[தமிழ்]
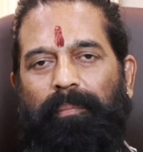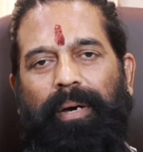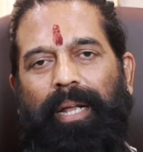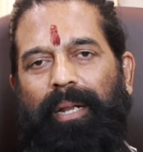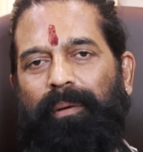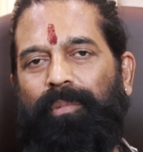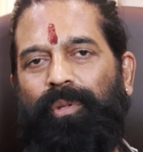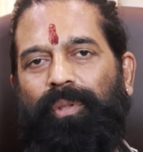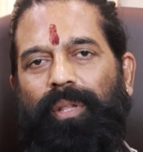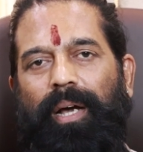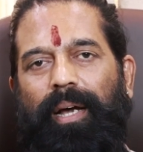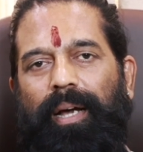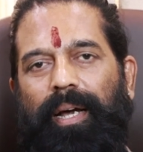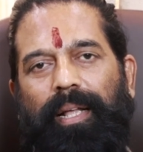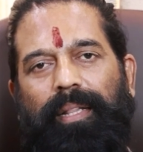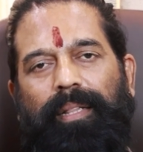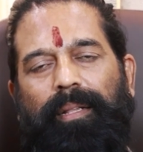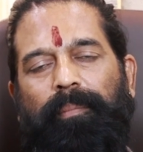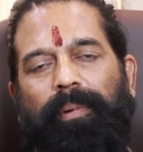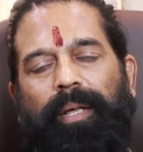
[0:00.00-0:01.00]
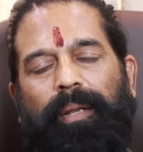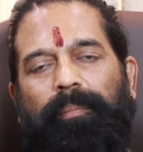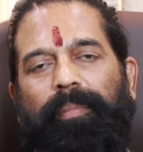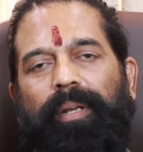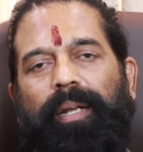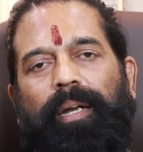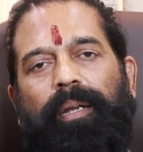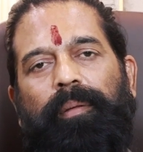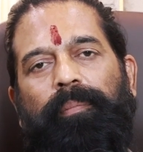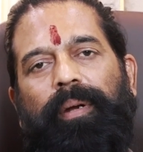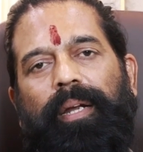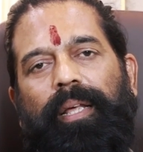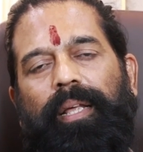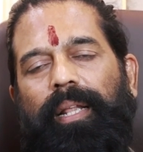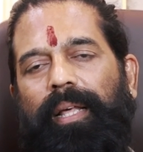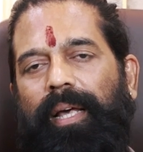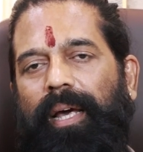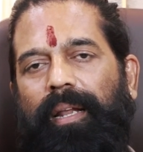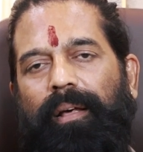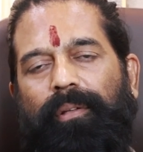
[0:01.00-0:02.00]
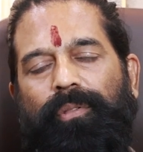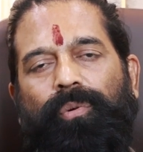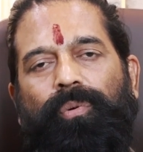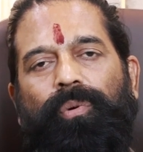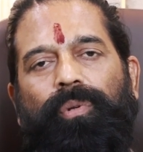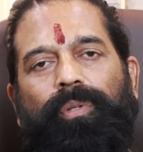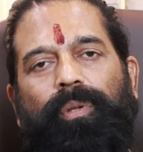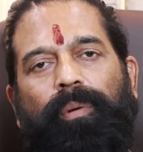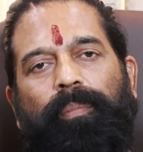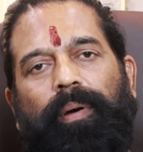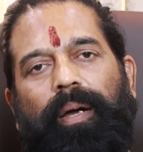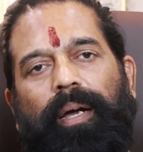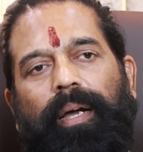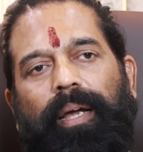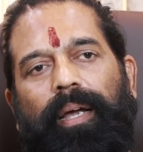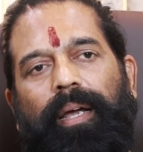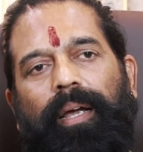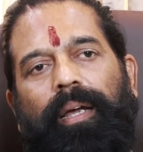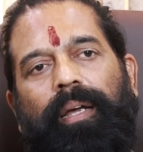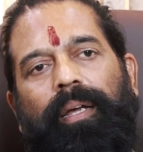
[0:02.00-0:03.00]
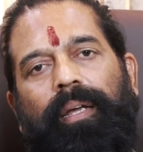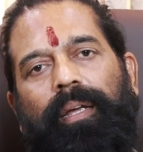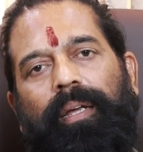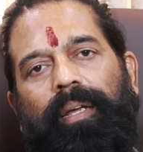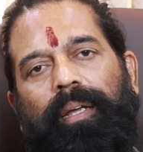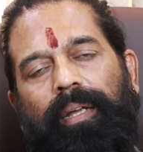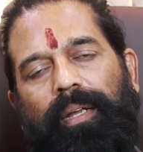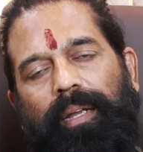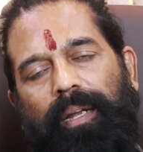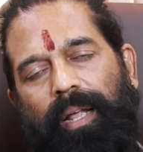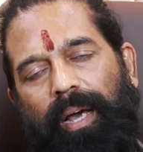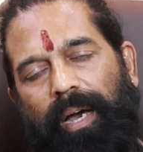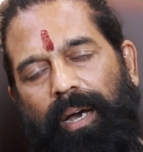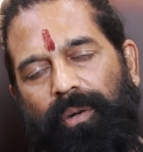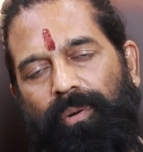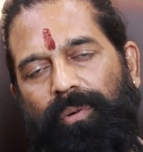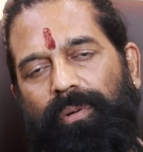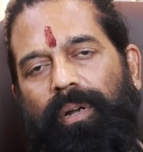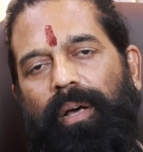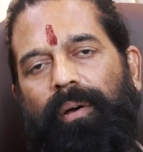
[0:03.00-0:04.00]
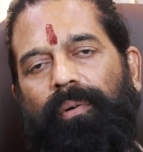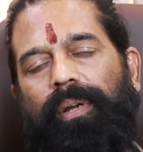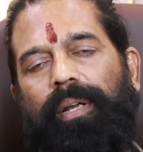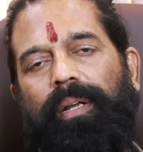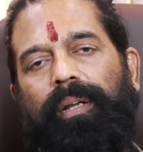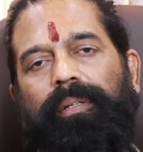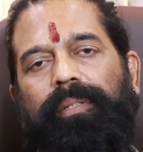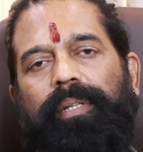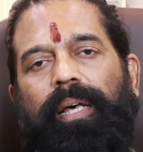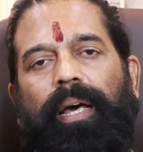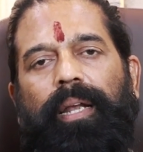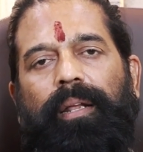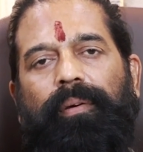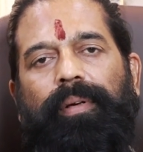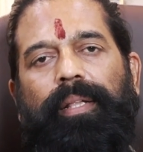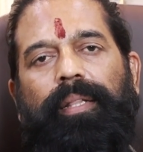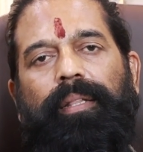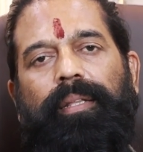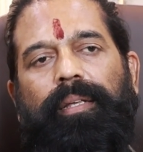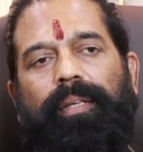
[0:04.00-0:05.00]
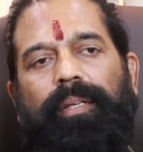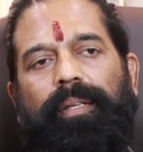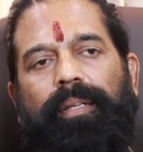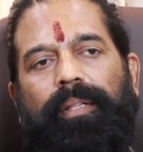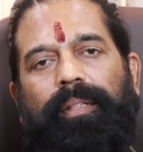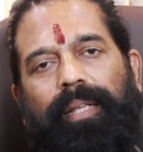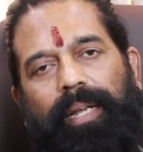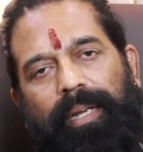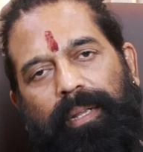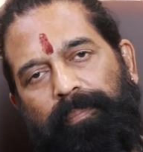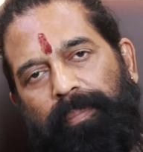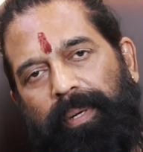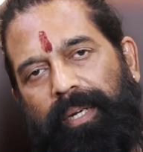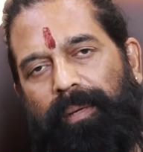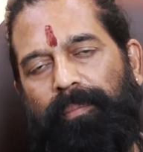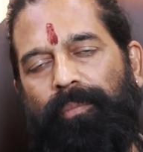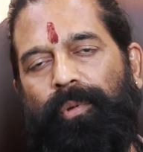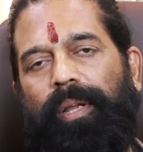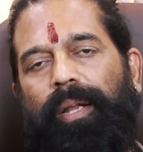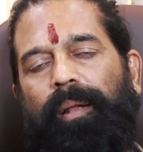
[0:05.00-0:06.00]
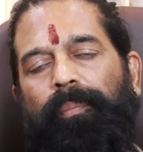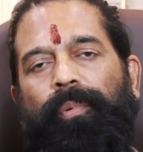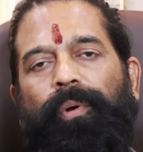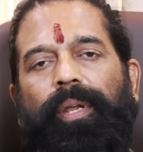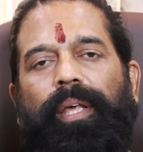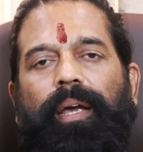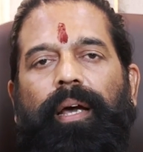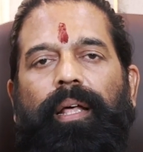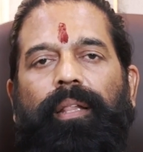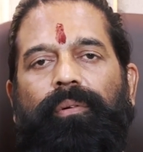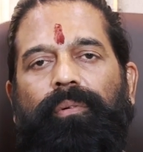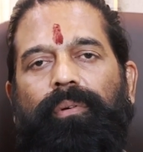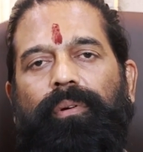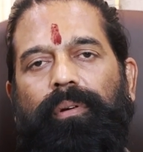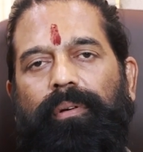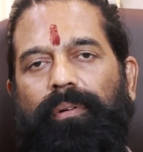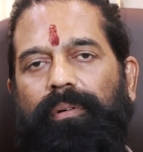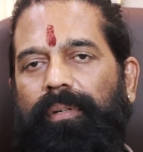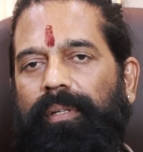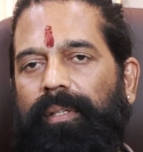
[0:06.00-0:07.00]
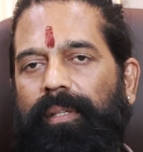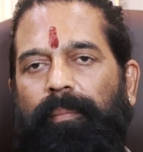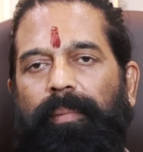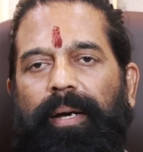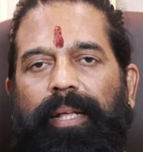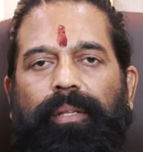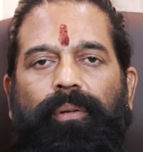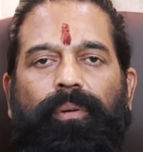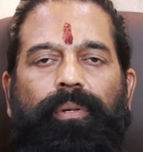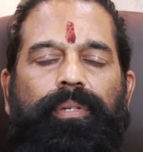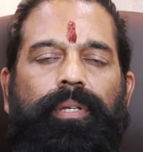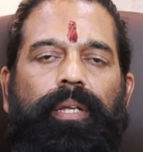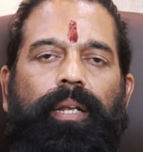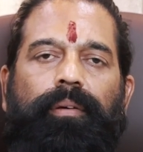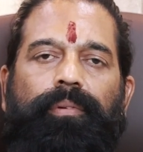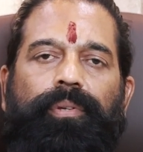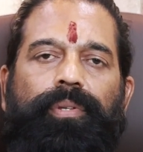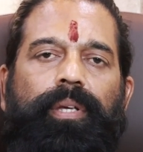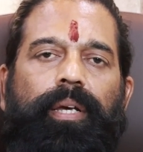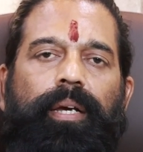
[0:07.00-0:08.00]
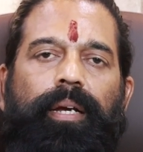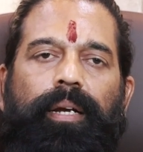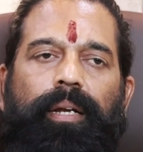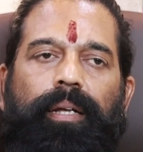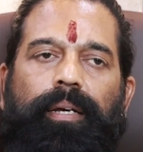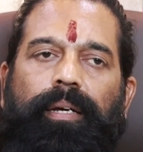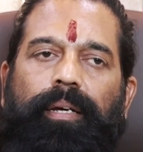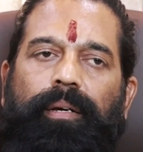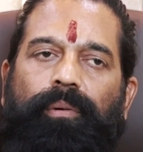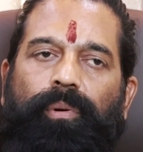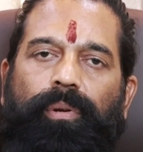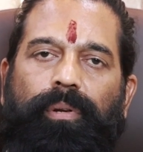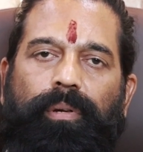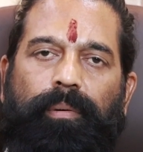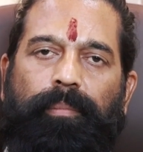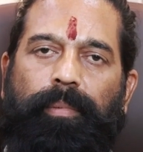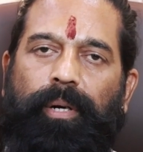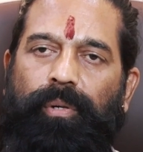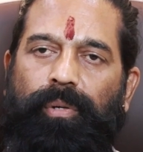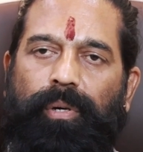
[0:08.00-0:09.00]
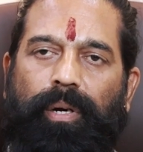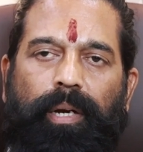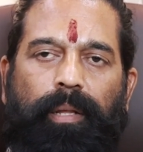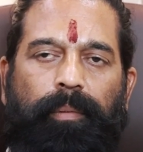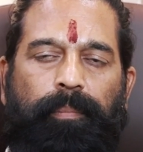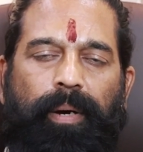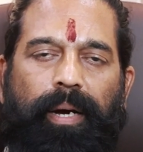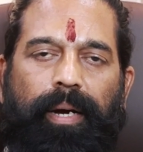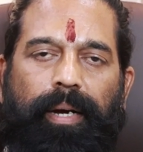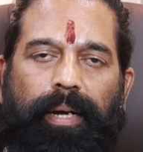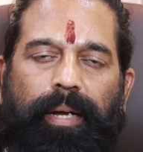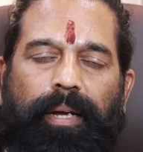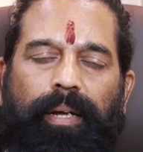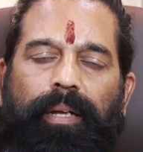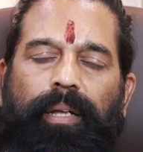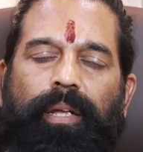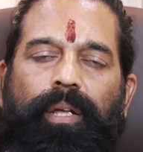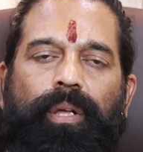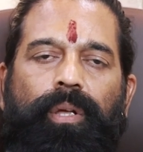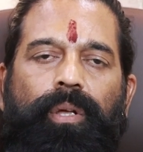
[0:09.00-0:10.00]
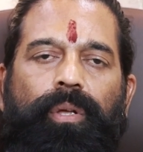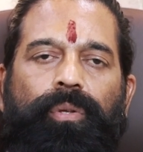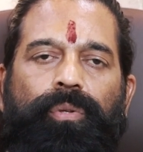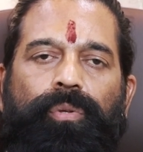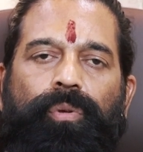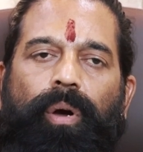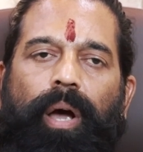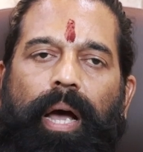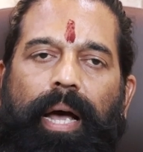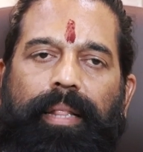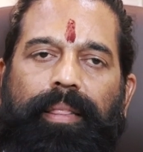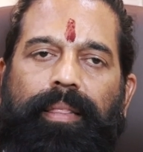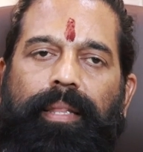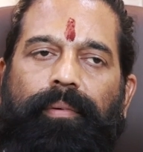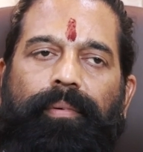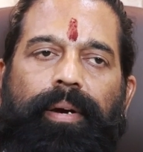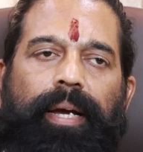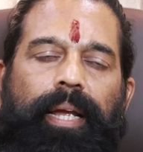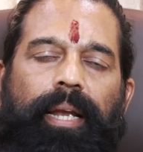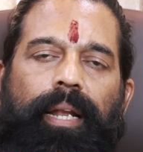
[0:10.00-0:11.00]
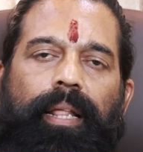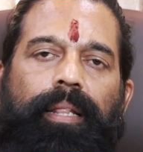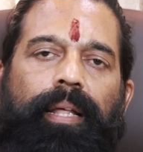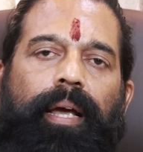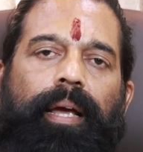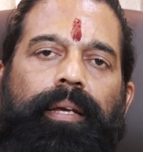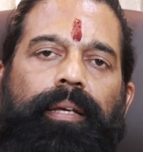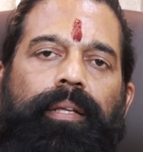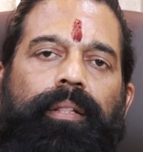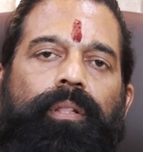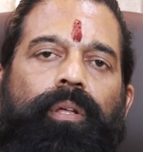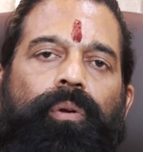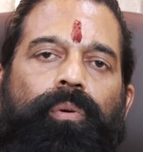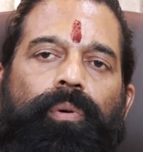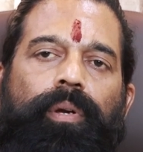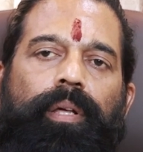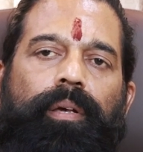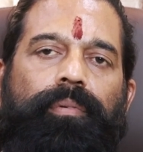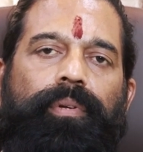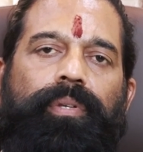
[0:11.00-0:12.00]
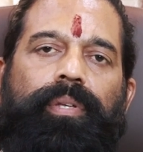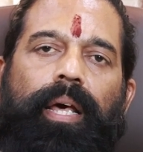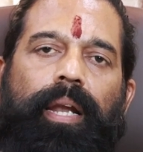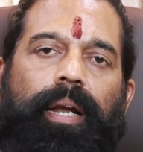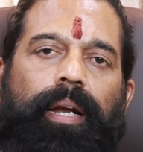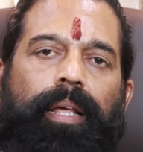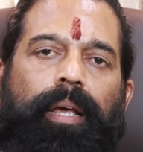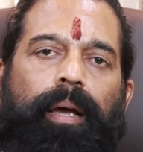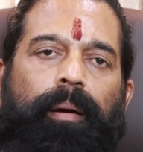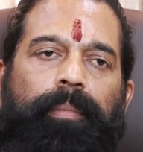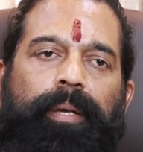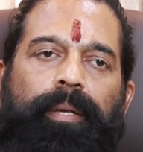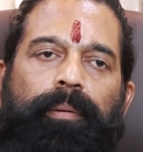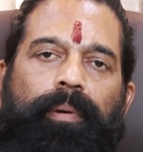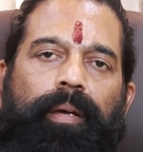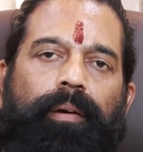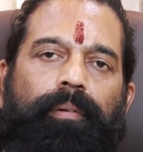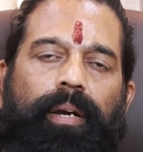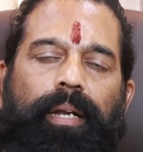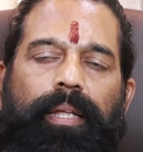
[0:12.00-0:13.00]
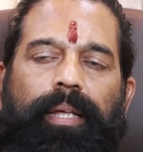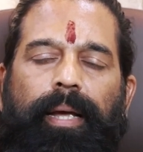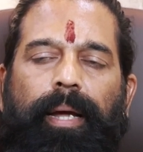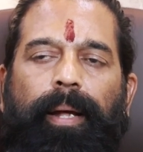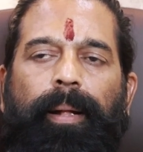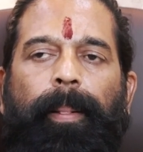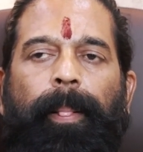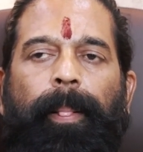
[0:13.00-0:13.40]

மரபு தான் அந்த மரபின் அடிப்படையில் யாராவது கொடுத்துருப்பாங்க இல்லை அருண் அவர் சாரை வந்து தனிப்பட்ட முறையில் பிடிக்காதவங்களும் இந்த மாதிரி சில விஷயங்களுக்கு ஒரு மனு அளிப்பாங்க ஸோ அந்த வகையில் தான் இந்தனுடைய விசாரணை அமையுமே வழிய